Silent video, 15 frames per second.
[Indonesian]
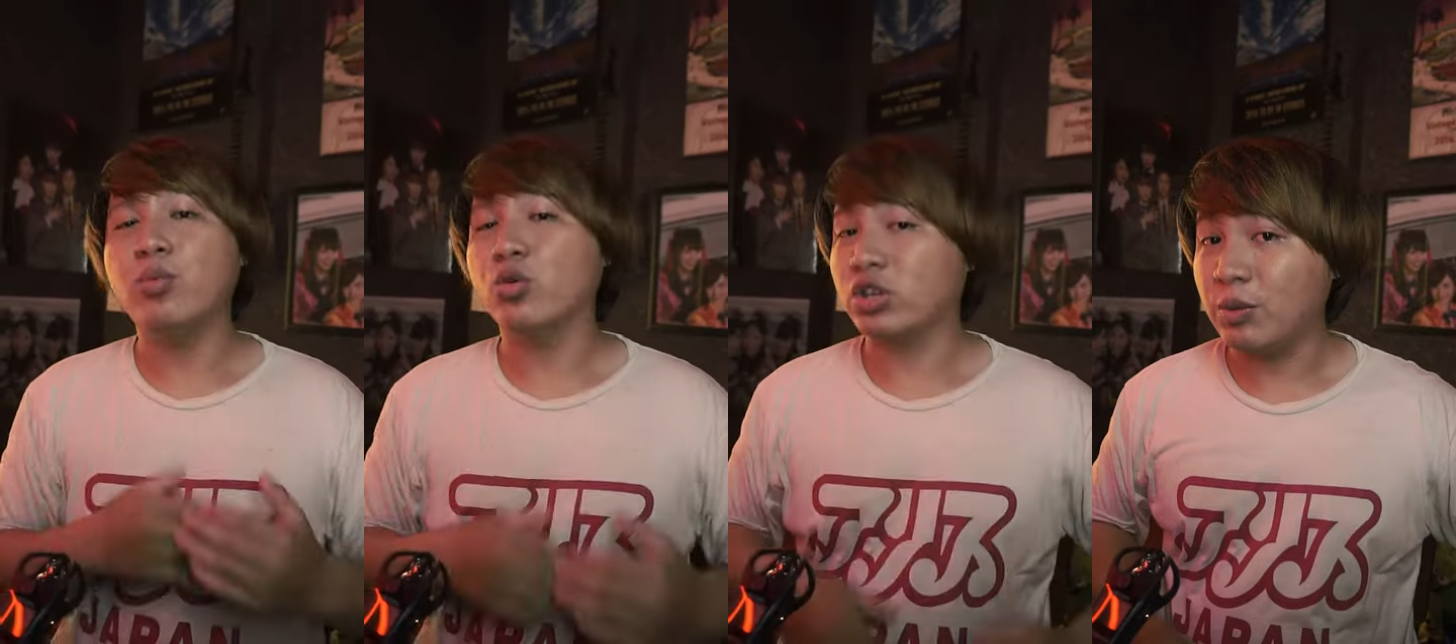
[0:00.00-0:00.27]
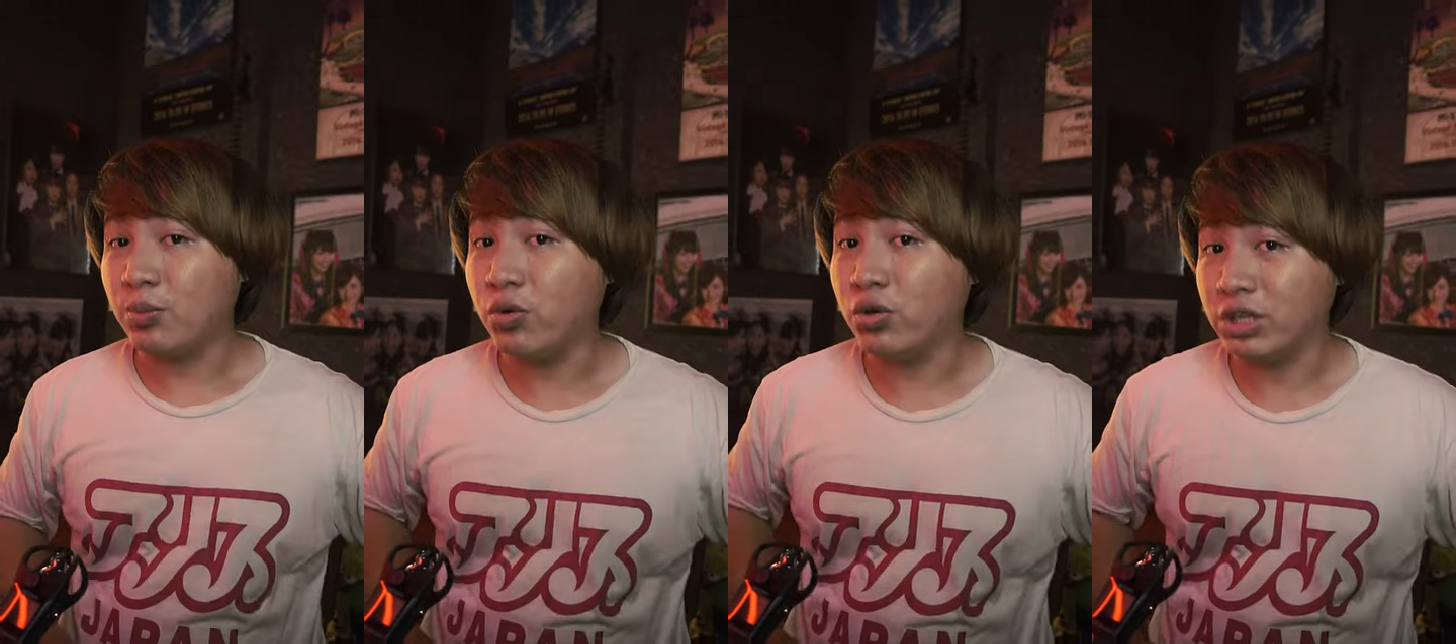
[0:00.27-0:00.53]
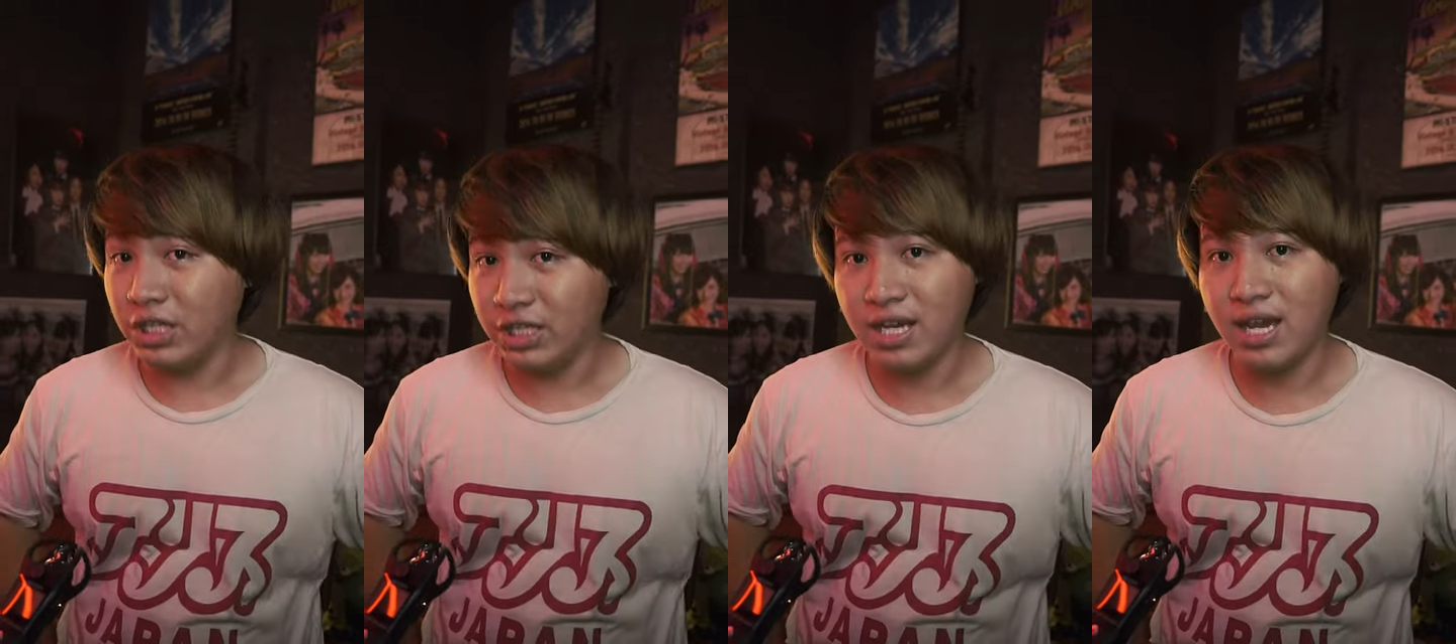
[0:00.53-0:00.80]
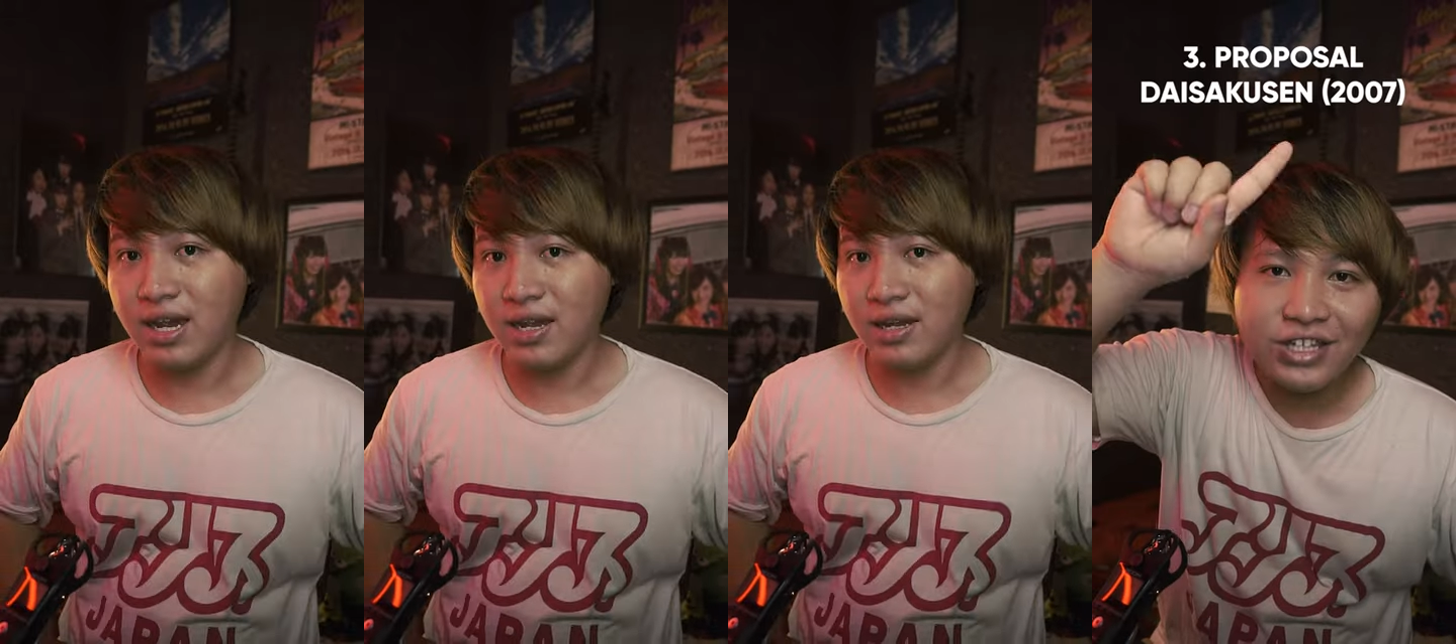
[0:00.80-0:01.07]

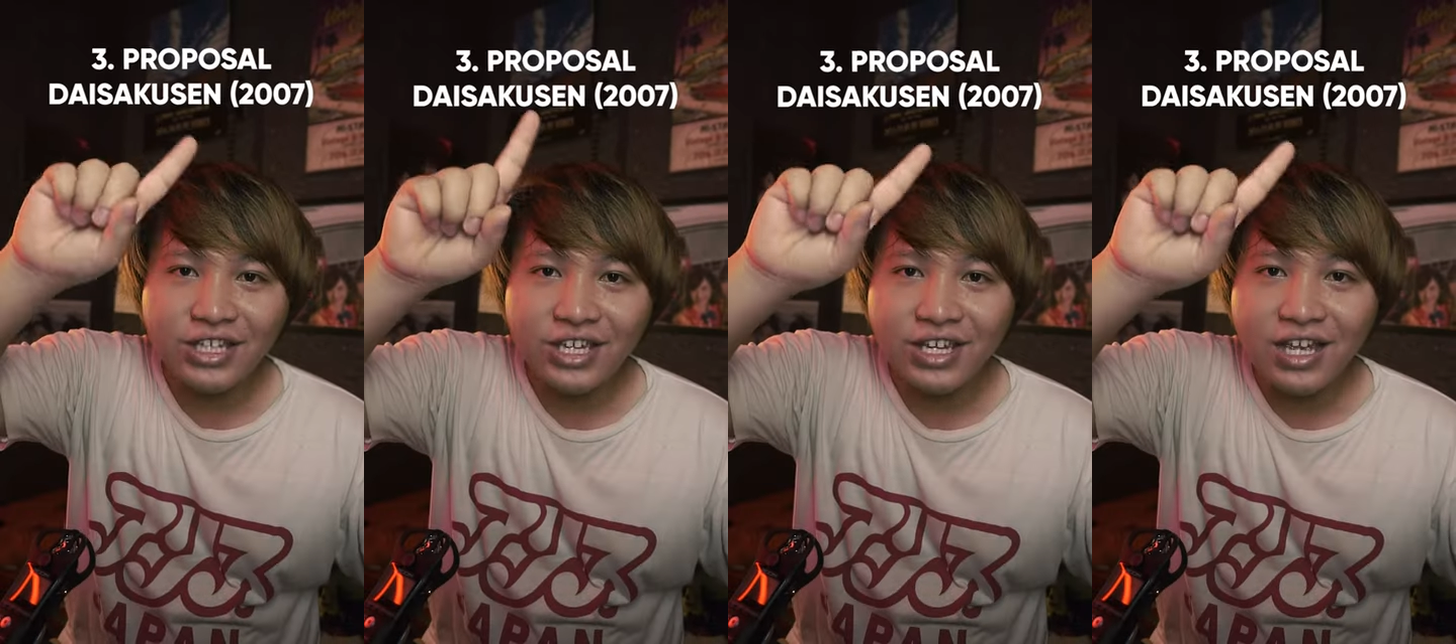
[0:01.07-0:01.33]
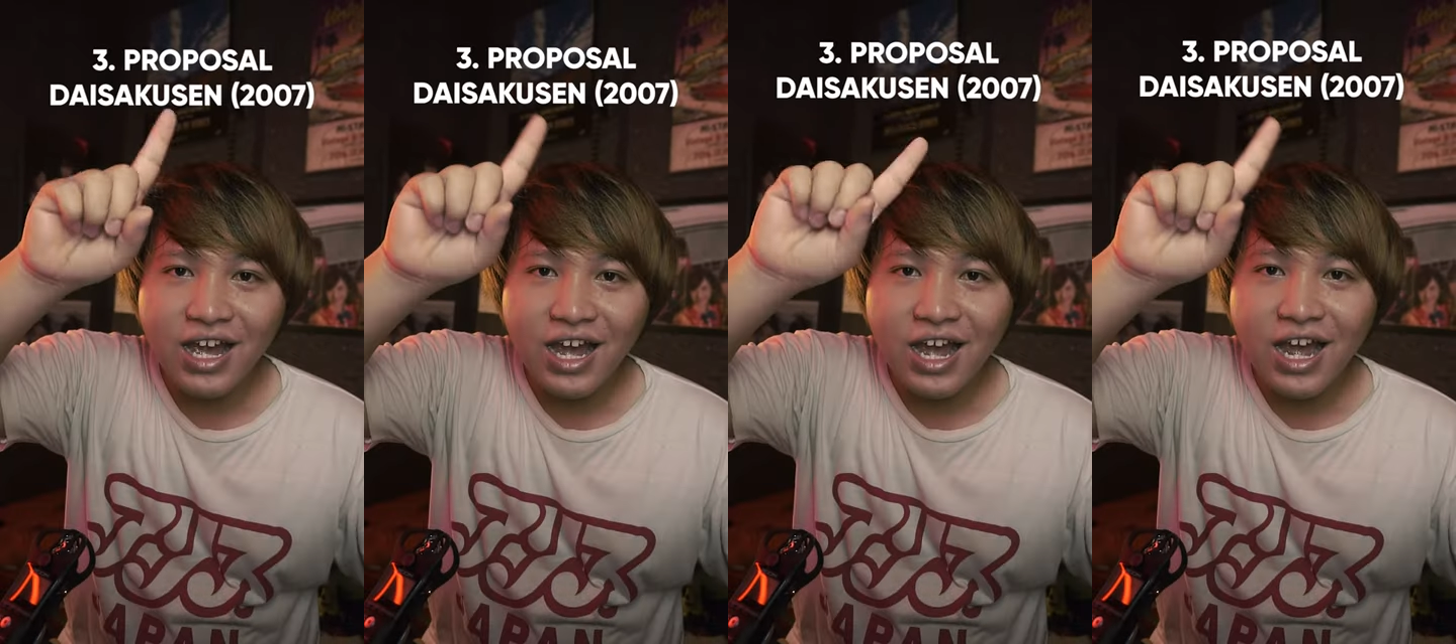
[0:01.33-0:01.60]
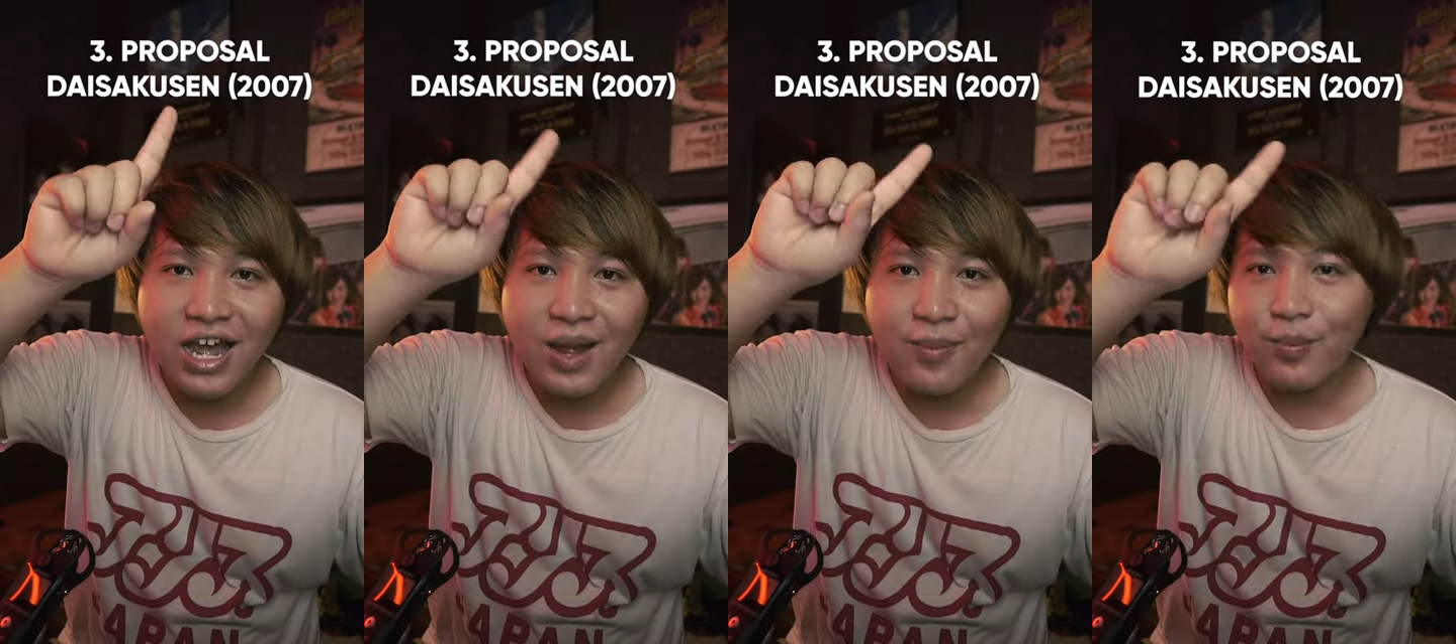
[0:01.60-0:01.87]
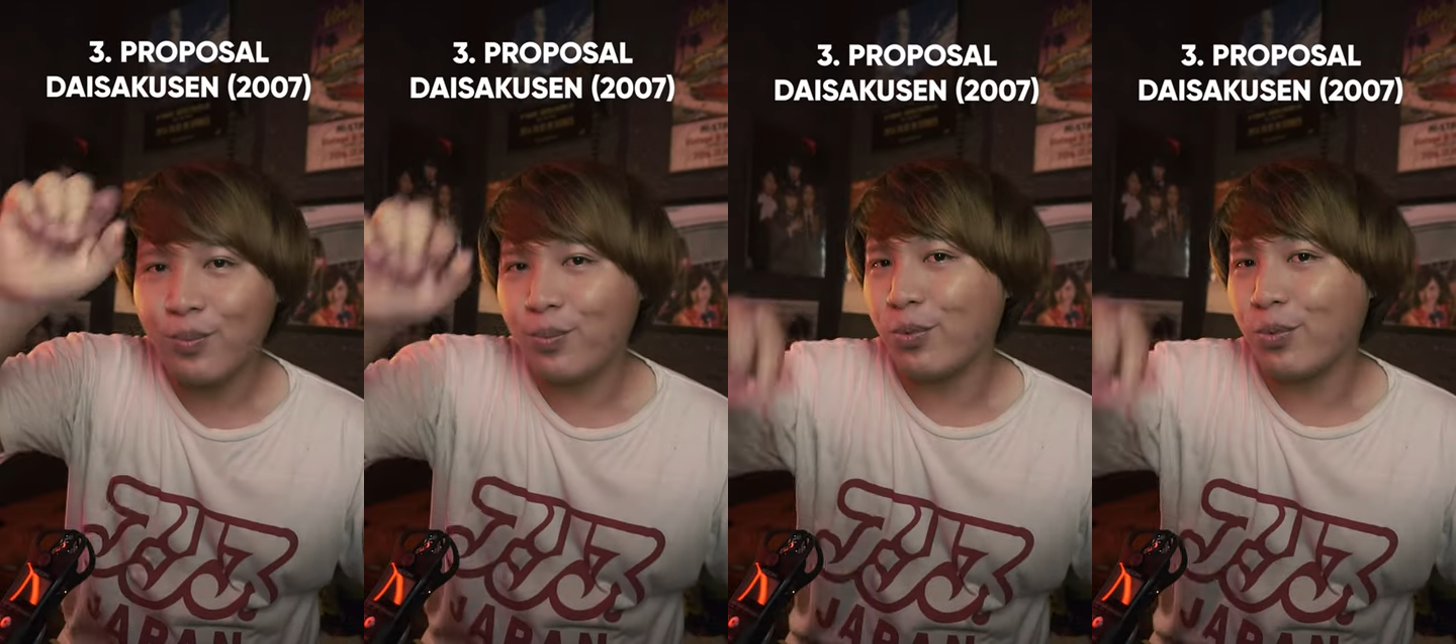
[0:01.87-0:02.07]
bukti-buktinya. 3.